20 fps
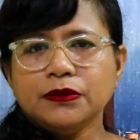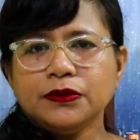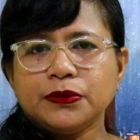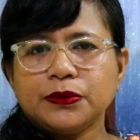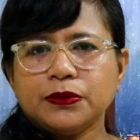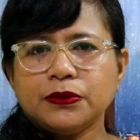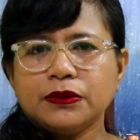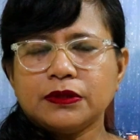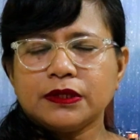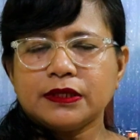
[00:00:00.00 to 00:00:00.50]

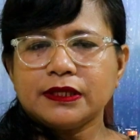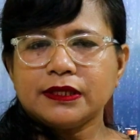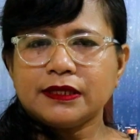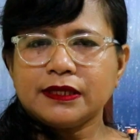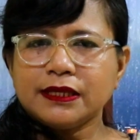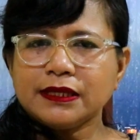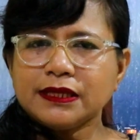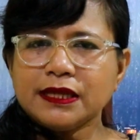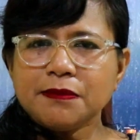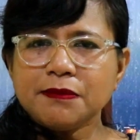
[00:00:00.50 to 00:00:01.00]
untuk
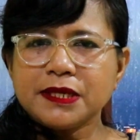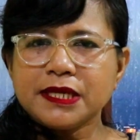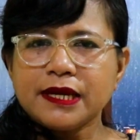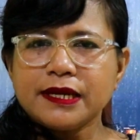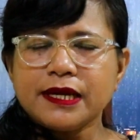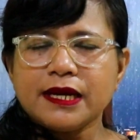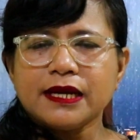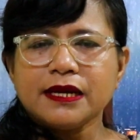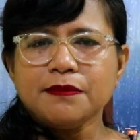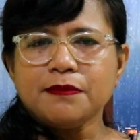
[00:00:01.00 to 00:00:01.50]
kita
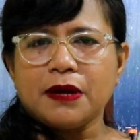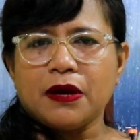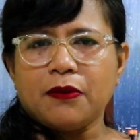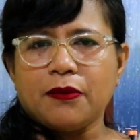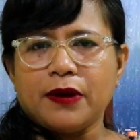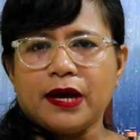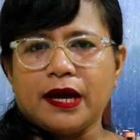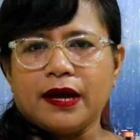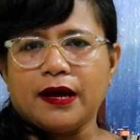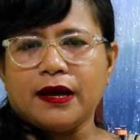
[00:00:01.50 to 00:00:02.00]
menyadari
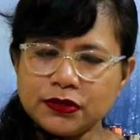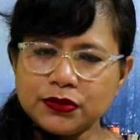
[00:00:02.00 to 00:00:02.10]
bahwa